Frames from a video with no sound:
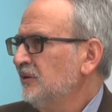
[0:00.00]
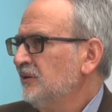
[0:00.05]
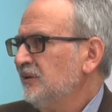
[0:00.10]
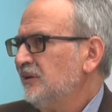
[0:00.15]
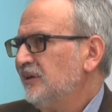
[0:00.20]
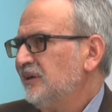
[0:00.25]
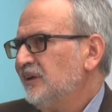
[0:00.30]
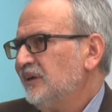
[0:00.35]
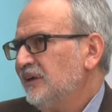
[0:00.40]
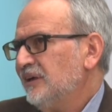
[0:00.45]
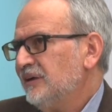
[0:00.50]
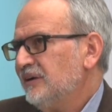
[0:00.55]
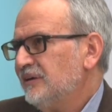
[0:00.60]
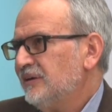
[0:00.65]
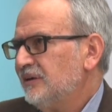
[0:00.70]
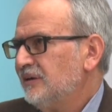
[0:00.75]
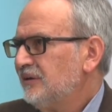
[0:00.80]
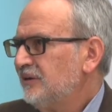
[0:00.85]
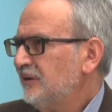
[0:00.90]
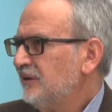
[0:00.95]
En
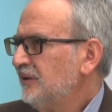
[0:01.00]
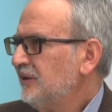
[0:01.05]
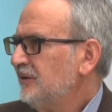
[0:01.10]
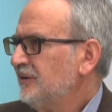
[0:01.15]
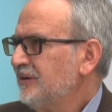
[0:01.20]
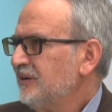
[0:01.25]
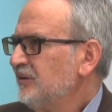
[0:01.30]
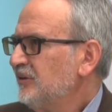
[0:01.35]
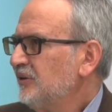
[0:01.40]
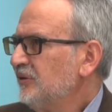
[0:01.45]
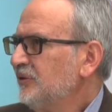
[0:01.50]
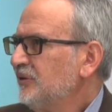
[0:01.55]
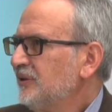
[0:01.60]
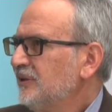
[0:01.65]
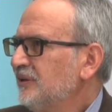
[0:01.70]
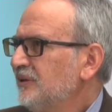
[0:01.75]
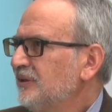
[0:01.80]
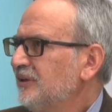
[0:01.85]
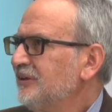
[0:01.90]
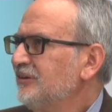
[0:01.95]
el, en el, resto
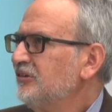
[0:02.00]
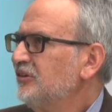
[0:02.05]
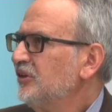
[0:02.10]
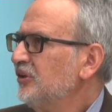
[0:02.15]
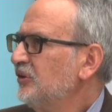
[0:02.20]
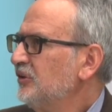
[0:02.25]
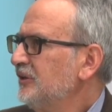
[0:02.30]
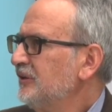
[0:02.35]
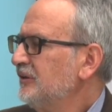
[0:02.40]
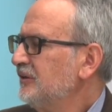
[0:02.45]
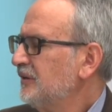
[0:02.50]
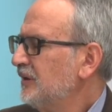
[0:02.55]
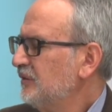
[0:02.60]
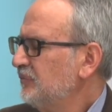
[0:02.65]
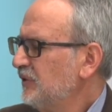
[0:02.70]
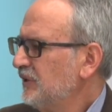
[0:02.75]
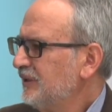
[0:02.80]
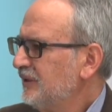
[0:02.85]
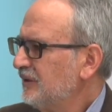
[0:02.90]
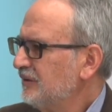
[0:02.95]
de gestiones
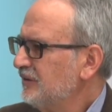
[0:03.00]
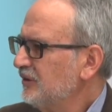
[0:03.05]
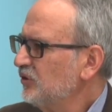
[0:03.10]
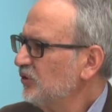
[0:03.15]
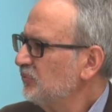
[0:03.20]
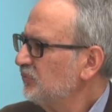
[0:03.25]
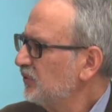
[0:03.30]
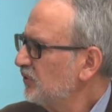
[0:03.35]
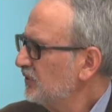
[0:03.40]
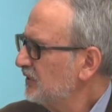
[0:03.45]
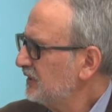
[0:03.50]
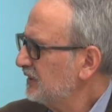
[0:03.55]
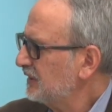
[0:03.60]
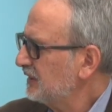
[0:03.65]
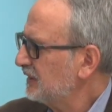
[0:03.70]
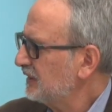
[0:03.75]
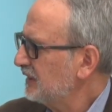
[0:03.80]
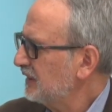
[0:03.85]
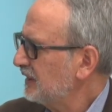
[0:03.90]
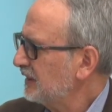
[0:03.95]
realmente ha sido
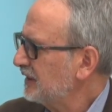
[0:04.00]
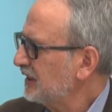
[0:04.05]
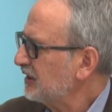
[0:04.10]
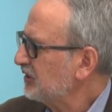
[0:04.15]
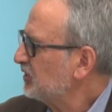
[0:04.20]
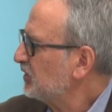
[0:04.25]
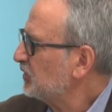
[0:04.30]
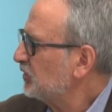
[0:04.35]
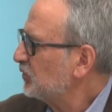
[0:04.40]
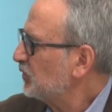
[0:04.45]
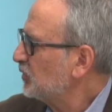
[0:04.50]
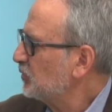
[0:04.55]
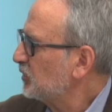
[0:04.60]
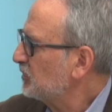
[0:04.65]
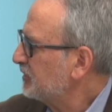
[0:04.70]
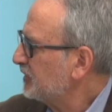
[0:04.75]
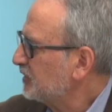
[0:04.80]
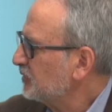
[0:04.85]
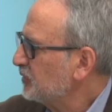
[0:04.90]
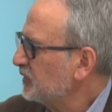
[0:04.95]
poca la creación de nuevos
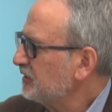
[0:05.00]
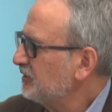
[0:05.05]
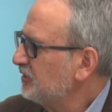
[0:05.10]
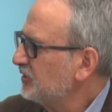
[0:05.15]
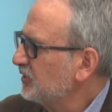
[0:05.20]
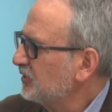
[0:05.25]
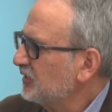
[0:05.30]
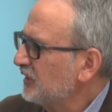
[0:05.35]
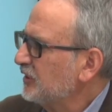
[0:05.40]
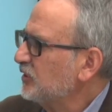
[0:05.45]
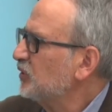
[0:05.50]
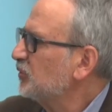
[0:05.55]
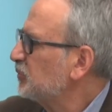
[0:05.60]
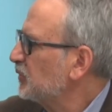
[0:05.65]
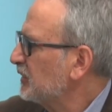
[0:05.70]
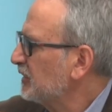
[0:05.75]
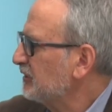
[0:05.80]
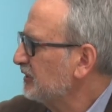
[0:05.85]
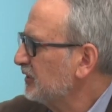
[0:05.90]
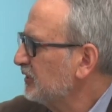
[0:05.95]
servicios, la
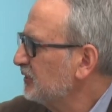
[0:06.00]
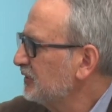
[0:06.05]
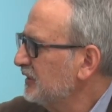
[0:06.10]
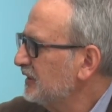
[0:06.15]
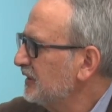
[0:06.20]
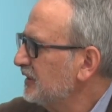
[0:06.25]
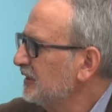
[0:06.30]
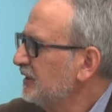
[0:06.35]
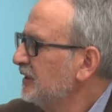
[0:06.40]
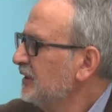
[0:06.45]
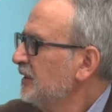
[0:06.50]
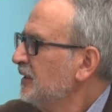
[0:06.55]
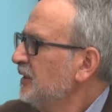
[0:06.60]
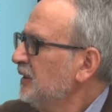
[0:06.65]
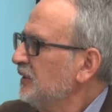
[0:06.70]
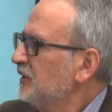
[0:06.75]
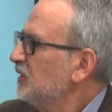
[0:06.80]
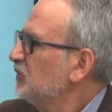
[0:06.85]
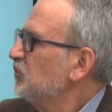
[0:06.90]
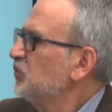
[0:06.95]
incorporación de,
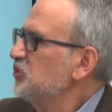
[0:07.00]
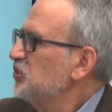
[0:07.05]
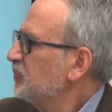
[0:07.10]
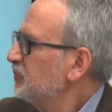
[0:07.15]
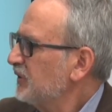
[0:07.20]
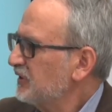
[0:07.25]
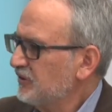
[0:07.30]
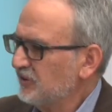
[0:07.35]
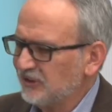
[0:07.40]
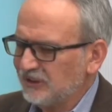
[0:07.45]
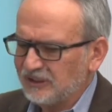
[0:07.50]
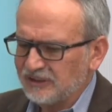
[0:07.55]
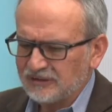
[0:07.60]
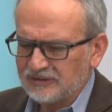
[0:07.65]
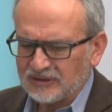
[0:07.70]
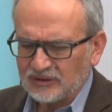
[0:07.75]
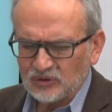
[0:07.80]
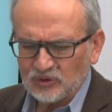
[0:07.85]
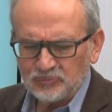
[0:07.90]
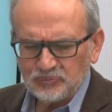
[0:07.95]
de mucho personal de
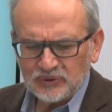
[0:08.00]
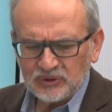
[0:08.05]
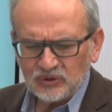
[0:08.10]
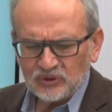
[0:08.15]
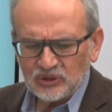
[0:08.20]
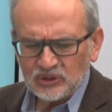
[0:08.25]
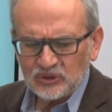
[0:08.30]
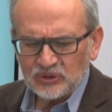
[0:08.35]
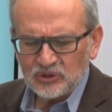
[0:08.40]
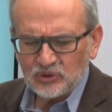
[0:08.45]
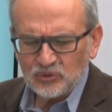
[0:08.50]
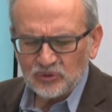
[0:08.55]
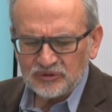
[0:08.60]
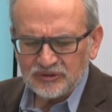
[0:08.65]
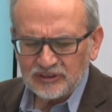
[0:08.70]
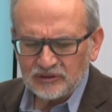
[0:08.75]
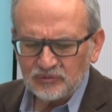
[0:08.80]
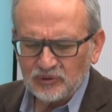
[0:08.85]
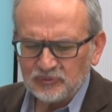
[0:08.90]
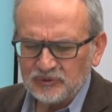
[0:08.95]
salud, pero creo que hubo
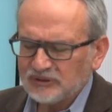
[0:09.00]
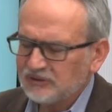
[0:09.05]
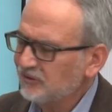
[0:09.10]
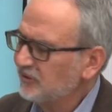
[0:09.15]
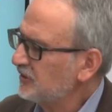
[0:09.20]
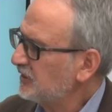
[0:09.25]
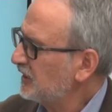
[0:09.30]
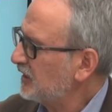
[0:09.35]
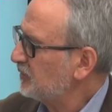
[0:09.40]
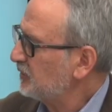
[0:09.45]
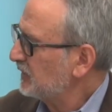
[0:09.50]
tres momentos clave.